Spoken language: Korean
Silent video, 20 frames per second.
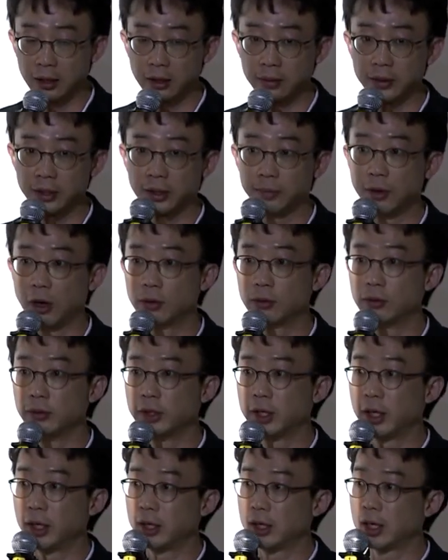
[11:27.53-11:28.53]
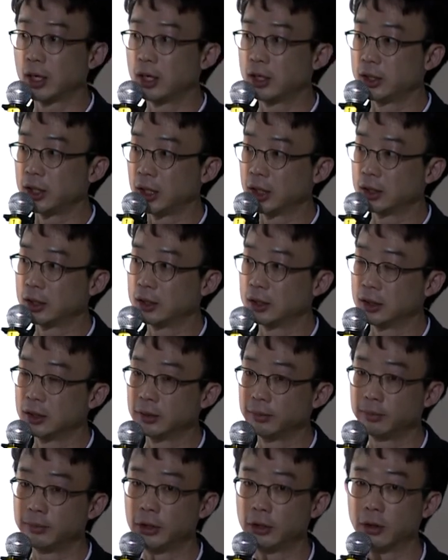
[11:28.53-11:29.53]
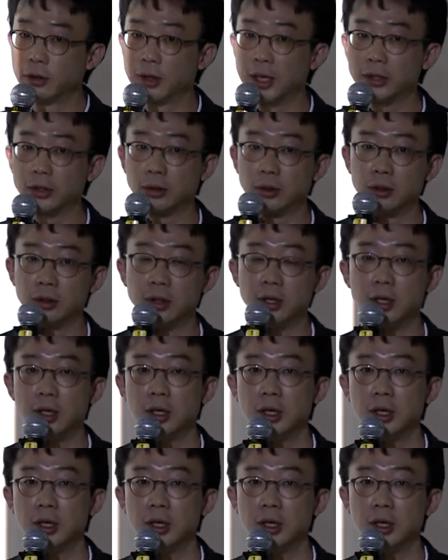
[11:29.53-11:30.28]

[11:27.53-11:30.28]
그러면 이제 몇 군데에다가 이제 그 비교를 하죠.